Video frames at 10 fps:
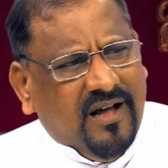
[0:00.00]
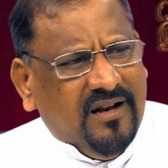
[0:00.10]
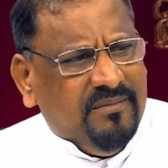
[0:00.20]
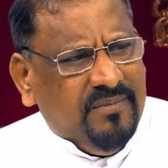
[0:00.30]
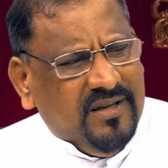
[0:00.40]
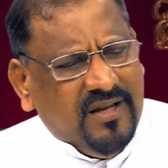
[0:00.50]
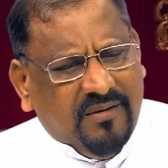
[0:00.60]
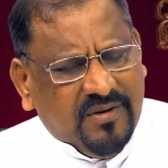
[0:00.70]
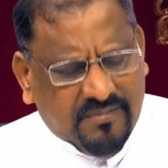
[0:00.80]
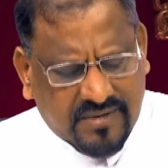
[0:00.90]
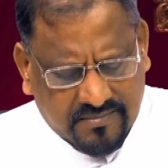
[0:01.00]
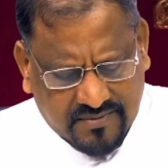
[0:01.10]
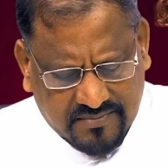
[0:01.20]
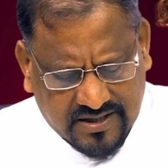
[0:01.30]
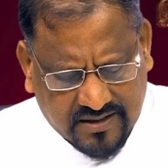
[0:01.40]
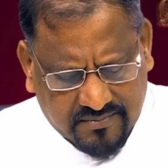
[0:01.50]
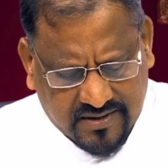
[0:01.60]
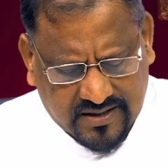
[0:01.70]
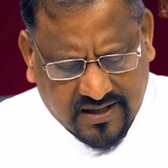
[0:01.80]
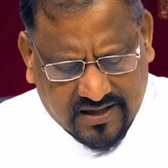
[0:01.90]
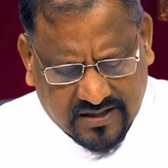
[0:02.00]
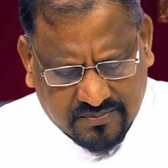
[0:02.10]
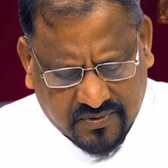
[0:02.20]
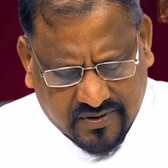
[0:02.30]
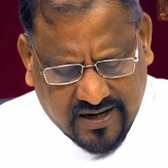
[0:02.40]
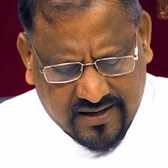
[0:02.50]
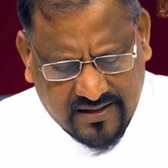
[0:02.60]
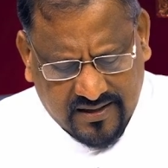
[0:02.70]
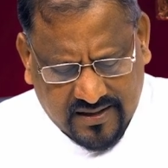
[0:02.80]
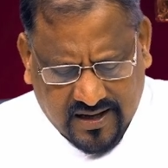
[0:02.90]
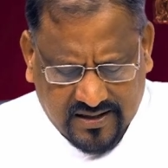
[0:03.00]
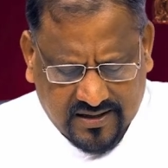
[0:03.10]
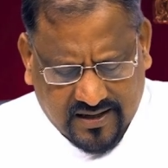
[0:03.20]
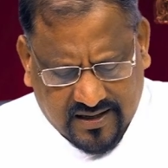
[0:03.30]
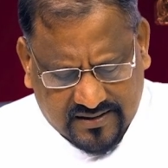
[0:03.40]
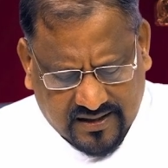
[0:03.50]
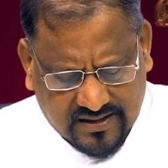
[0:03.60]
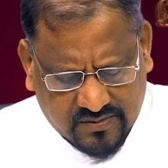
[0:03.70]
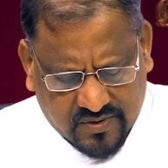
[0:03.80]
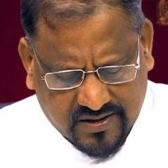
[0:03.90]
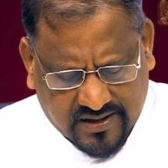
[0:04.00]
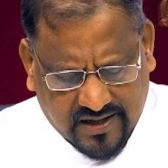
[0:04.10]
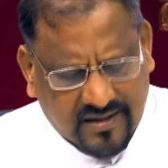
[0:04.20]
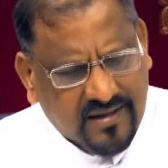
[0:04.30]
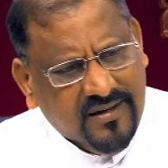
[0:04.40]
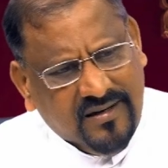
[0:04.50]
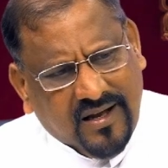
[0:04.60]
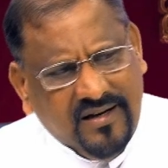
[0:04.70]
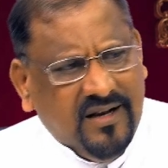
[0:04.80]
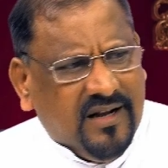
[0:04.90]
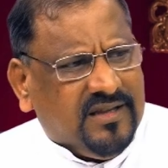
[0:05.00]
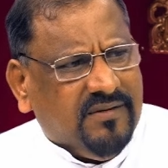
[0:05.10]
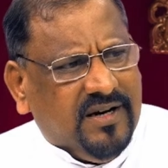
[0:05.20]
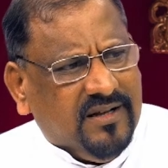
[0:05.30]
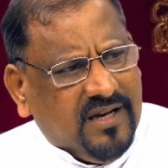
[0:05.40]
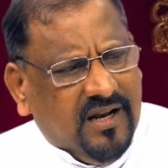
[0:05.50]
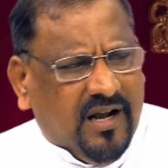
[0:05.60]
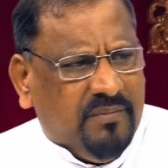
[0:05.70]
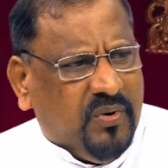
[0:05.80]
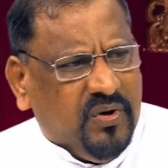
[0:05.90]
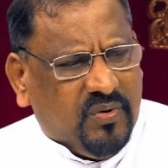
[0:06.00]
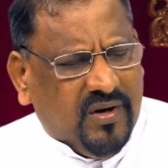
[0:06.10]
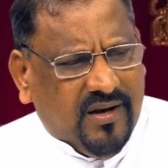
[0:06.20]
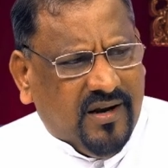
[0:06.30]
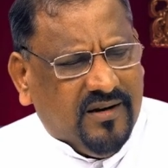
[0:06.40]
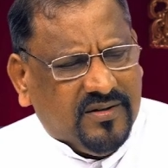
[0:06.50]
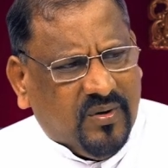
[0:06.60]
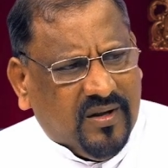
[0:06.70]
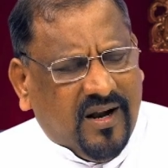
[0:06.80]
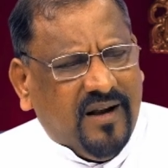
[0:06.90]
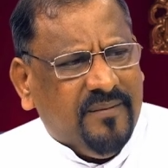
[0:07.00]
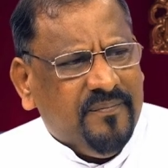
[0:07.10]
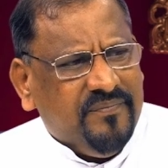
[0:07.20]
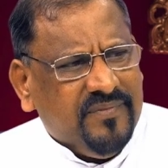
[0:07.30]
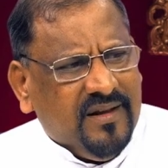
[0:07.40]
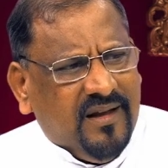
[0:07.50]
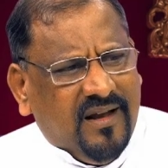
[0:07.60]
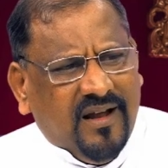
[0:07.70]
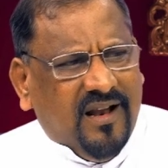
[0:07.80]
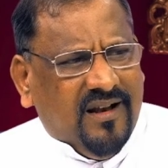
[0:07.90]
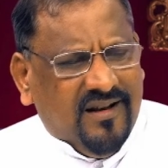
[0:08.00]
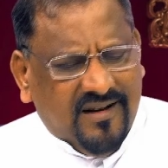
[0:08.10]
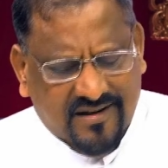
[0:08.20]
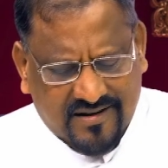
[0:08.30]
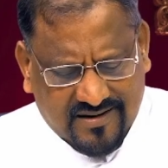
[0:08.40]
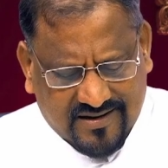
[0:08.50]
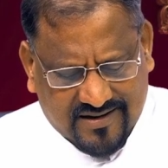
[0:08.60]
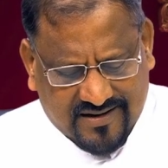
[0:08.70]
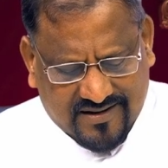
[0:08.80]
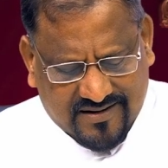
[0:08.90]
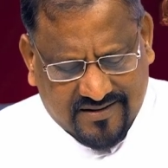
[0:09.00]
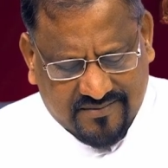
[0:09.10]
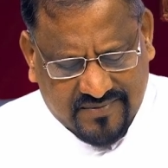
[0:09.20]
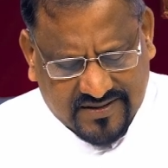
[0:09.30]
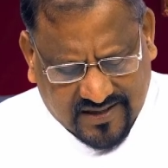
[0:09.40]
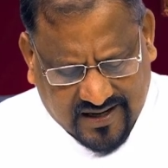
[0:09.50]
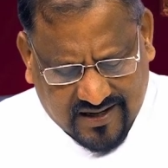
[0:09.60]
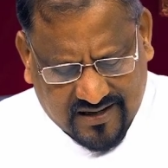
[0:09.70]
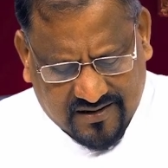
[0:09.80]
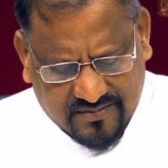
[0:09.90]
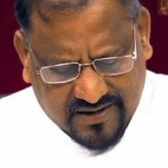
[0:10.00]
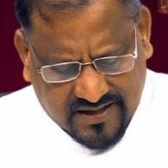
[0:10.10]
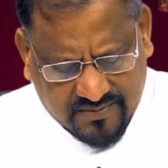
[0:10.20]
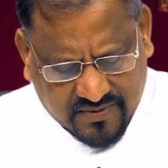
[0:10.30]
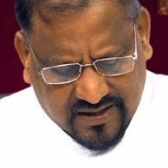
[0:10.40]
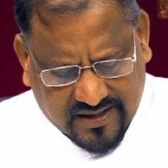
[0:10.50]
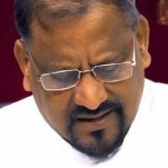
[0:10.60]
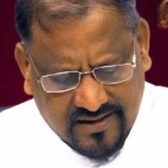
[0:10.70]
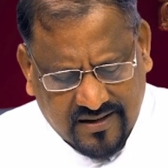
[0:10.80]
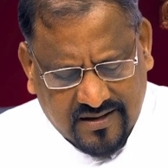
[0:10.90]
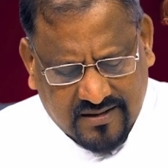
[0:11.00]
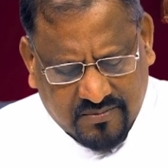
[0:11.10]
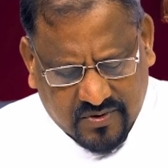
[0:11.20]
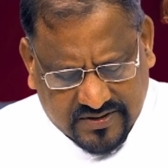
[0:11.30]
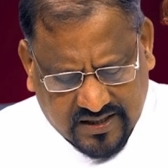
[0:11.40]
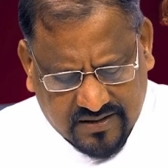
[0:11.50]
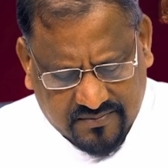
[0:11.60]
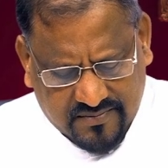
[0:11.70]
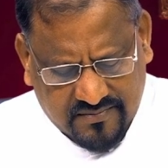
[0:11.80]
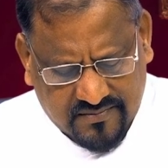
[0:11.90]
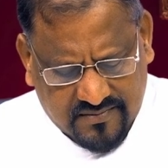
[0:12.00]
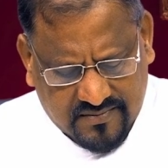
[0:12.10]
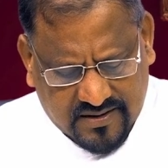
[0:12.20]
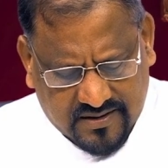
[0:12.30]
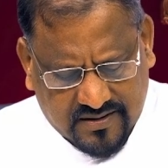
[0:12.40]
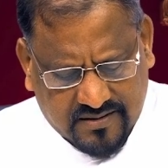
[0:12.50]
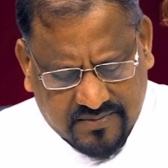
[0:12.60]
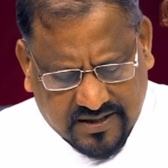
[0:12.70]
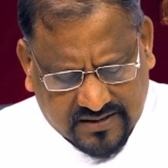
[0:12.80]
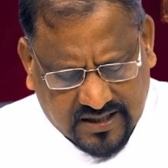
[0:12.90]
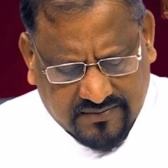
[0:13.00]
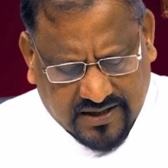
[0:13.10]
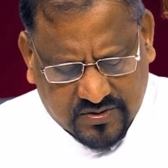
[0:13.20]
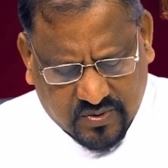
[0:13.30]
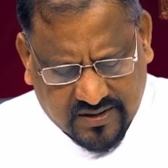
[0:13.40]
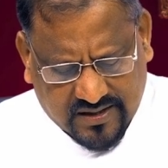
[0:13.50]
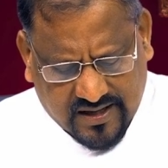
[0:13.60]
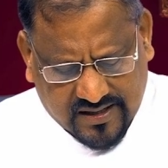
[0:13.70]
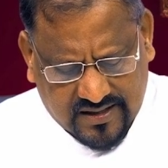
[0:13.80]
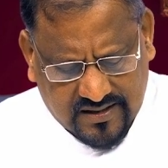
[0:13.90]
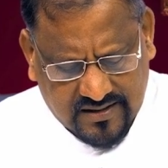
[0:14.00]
நான் மீதியாவுக்கு மீதி மீதியானுக்கு போகிறேன் அங்கு நான் தங்கிக் கொள்கிறேன் என் இனத்தவரிடத்தில் நான் போய்க்கொள்கிறேன் என்று சொல்கிறான் ஆனால் இஸ்ராயலரும் அதே போல மோசையும் மிக தெளிவாக சொல்கிறார்கள்